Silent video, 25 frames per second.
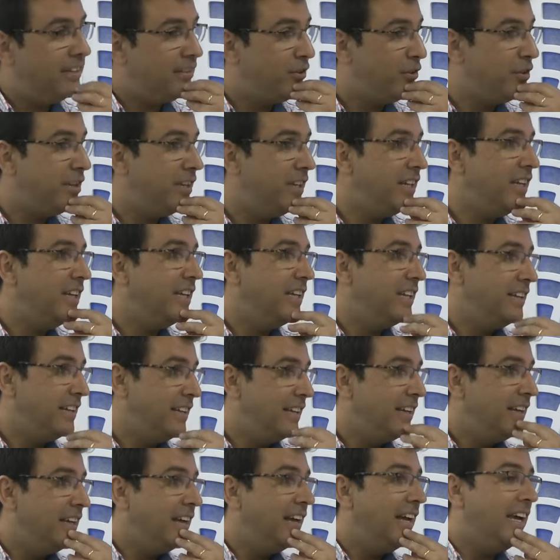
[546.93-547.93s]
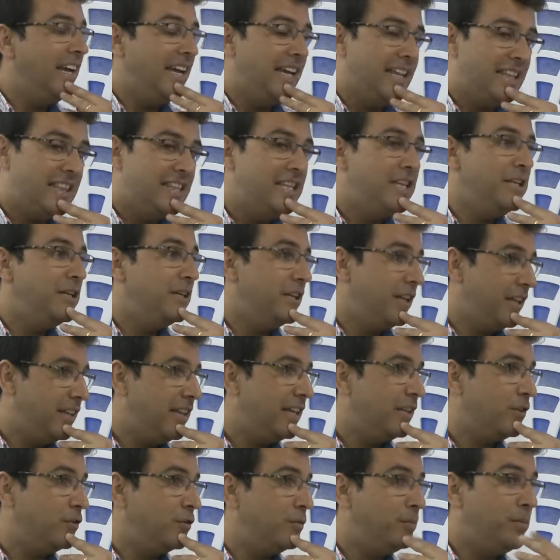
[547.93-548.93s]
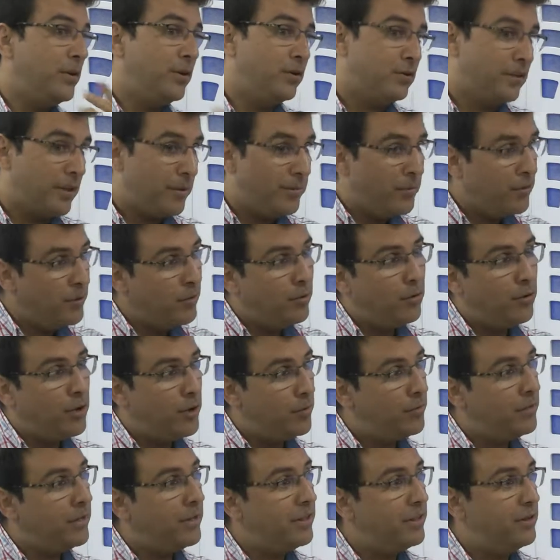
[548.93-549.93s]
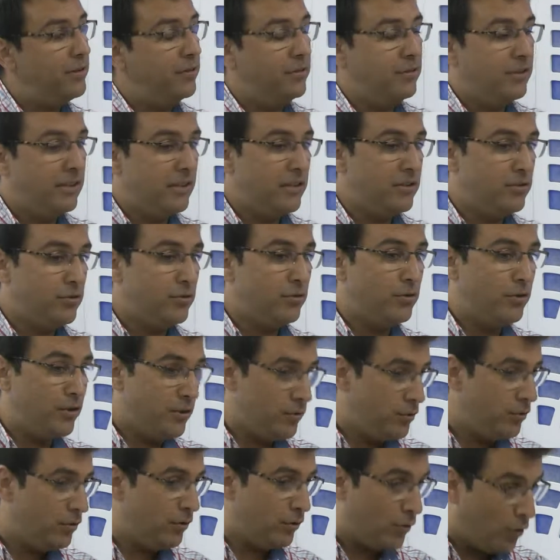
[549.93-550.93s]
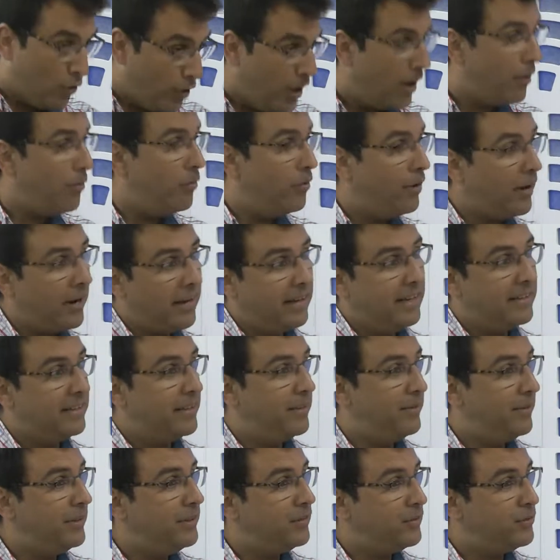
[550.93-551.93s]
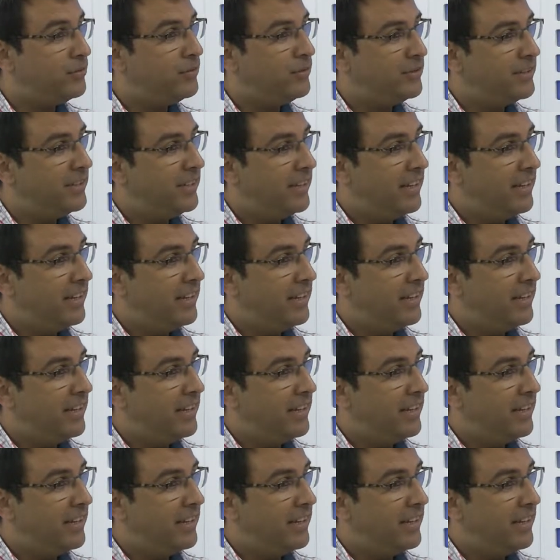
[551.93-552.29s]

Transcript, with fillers: que es otra iglesia distinta la eh, vuestra. Sí, exacto, pero estamos en colaboración, de hecho ellos colaboran en este evento,